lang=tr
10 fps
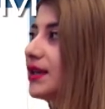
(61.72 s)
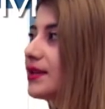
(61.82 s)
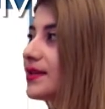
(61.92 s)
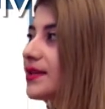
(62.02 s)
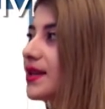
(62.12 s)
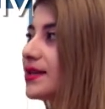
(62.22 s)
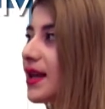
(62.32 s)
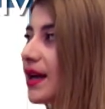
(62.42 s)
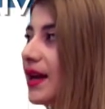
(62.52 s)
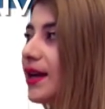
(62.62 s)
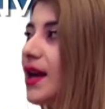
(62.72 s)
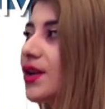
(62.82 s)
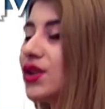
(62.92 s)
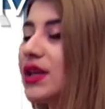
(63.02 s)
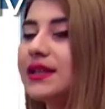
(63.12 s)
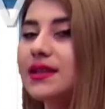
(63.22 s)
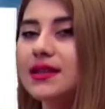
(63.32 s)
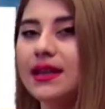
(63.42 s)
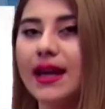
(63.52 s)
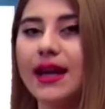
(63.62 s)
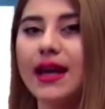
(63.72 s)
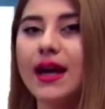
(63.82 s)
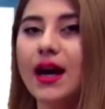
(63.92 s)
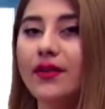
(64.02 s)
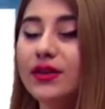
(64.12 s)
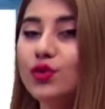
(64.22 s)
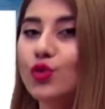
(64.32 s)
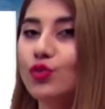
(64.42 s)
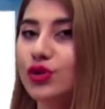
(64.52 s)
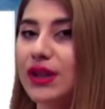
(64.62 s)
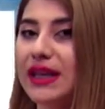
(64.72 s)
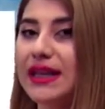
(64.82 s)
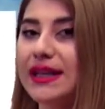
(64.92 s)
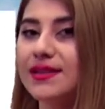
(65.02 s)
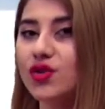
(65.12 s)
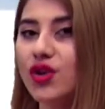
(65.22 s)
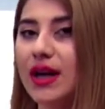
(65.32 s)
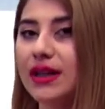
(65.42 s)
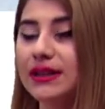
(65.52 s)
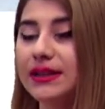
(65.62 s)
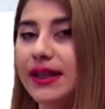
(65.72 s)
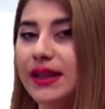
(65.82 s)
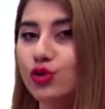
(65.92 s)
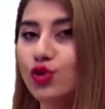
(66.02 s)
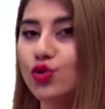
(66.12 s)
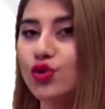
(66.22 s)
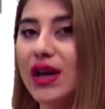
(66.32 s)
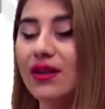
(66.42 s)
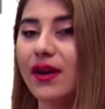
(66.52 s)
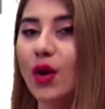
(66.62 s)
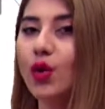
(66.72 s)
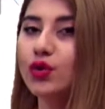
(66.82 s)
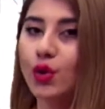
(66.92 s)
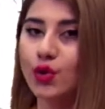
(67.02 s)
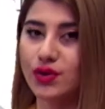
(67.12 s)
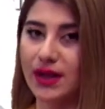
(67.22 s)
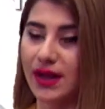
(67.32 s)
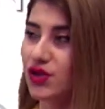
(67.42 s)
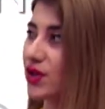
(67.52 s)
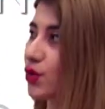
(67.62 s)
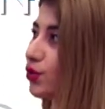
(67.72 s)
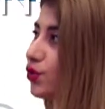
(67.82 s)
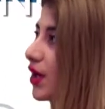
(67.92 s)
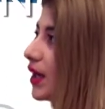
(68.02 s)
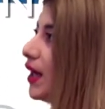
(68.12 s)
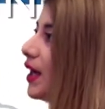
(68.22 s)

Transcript: Yarın ise sağanak yağış etkisiyle hava durumunda yine sıcaklık değeri düşecek ve 19 derecede olacak.